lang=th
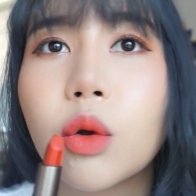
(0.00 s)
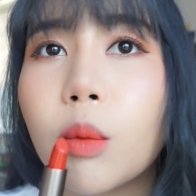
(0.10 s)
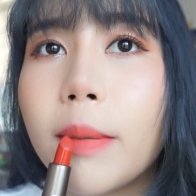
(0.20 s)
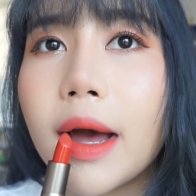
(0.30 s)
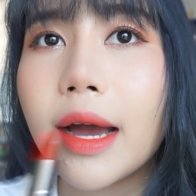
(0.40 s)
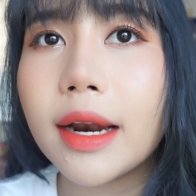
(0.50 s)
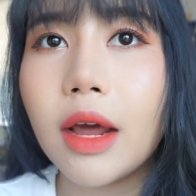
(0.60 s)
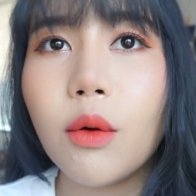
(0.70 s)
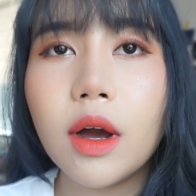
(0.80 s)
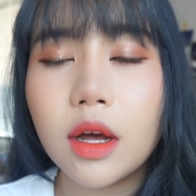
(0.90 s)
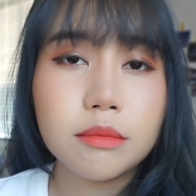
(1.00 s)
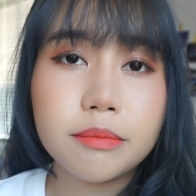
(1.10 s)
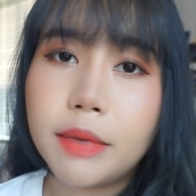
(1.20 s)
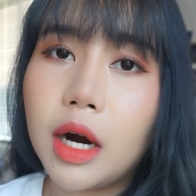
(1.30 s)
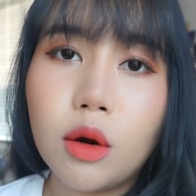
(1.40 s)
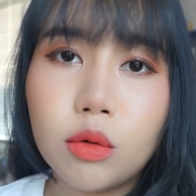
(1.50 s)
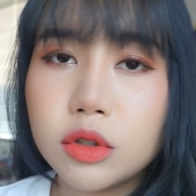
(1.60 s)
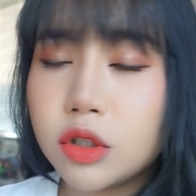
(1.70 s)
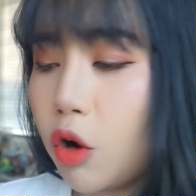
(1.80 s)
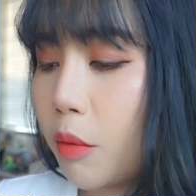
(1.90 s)
ตรงปากแล้วอะเบา
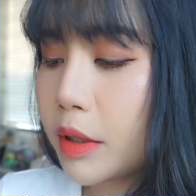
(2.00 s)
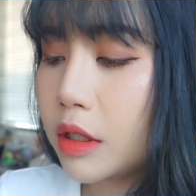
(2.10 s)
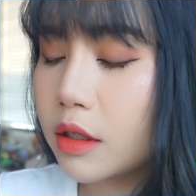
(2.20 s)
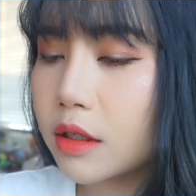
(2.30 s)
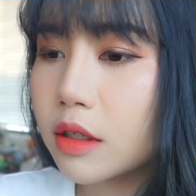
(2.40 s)
ซอฟขึ้นเย